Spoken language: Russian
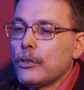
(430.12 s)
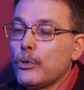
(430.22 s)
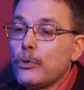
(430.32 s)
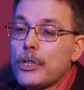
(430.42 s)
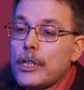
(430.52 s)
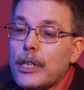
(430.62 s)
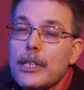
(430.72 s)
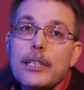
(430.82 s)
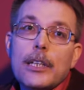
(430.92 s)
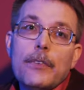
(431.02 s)
с другой
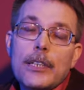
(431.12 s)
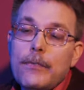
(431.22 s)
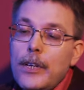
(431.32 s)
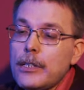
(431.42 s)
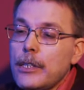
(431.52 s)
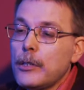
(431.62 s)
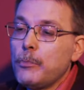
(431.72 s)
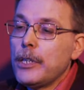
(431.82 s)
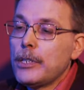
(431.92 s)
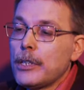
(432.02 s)
стороны, слова, связанные с
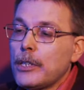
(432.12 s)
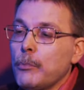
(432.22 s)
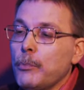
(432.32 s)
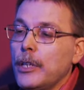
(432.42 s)
бизнесом,